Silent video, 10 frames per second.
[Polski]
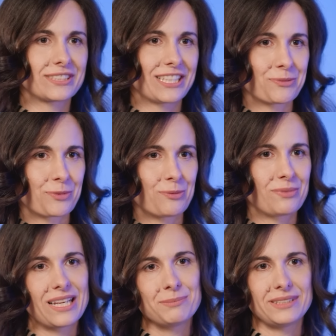znaleźć
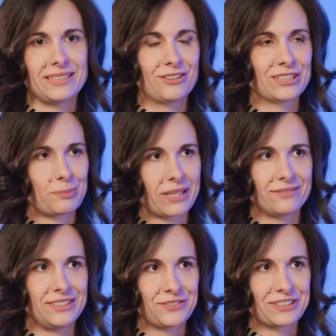problem i go
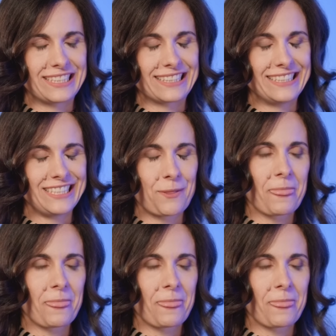naprawić w tych danych.